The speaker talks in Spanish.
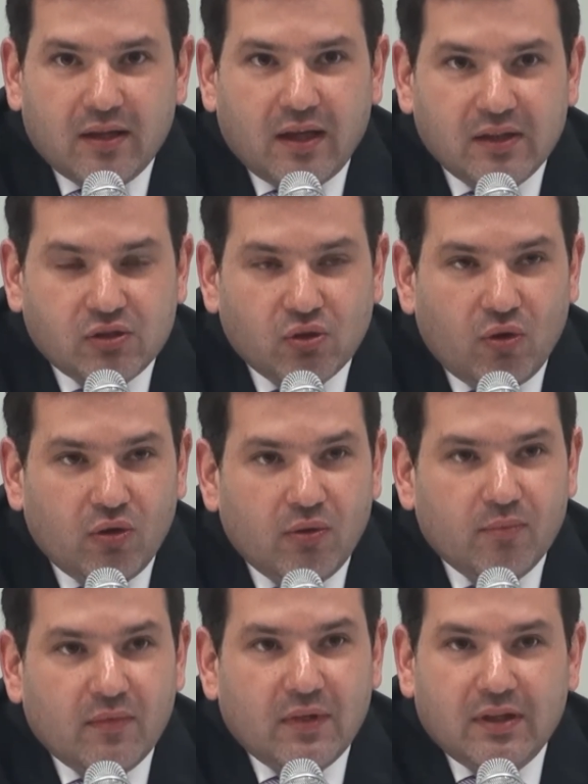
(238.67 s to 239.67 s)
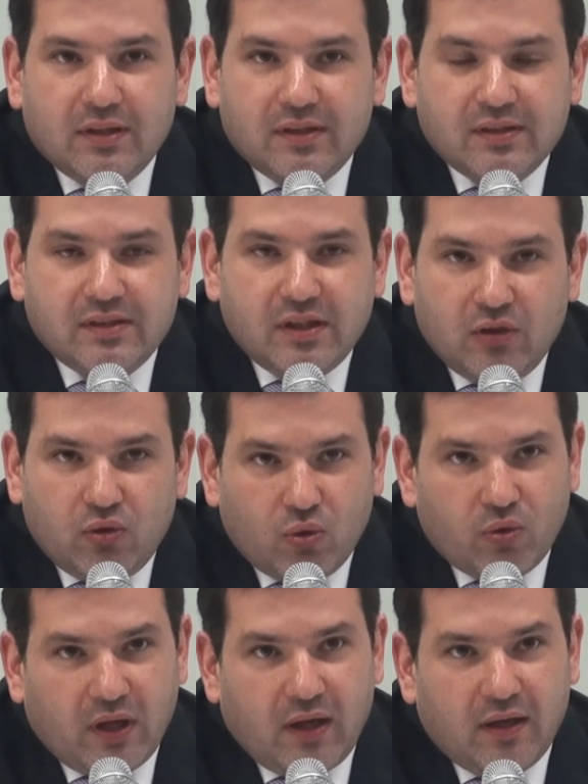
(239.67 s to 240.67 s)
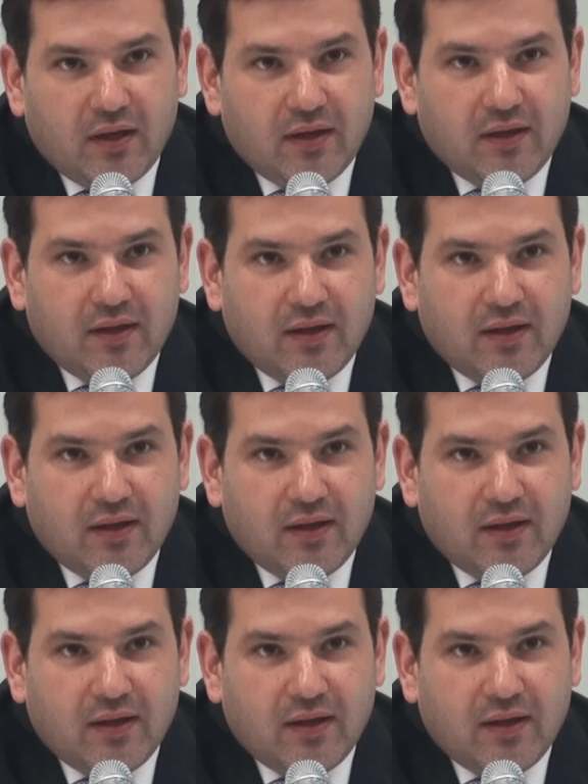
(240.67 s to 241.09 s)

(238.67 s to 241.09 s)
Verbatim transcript: que son sin duda